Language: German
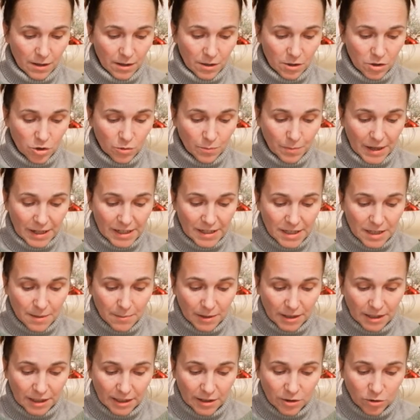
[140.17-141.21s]
sobald
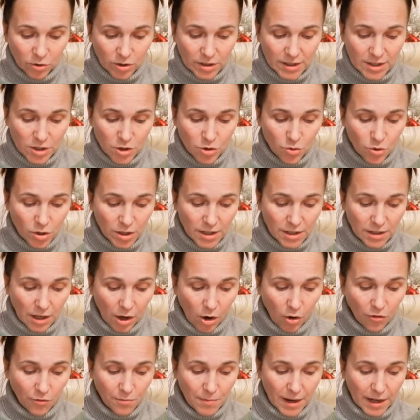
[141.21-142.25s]
jemand ein neues Türchen
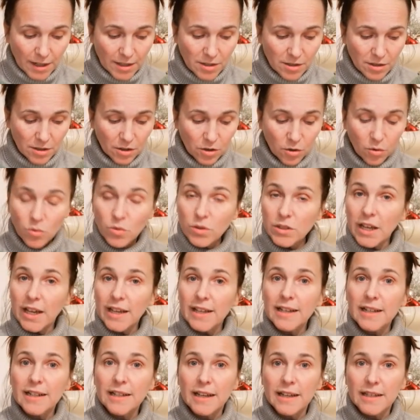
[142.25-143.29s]
aufmachte und
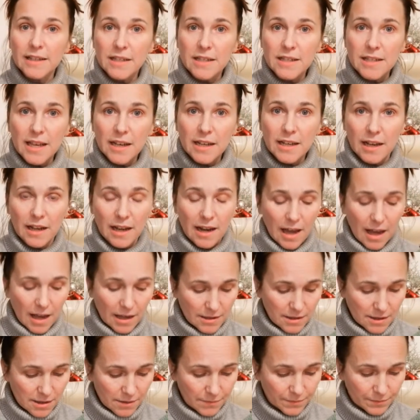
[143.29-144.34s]
einen kleinen Zettel
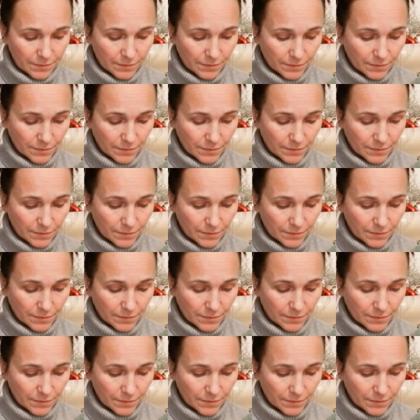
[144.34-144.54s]
las.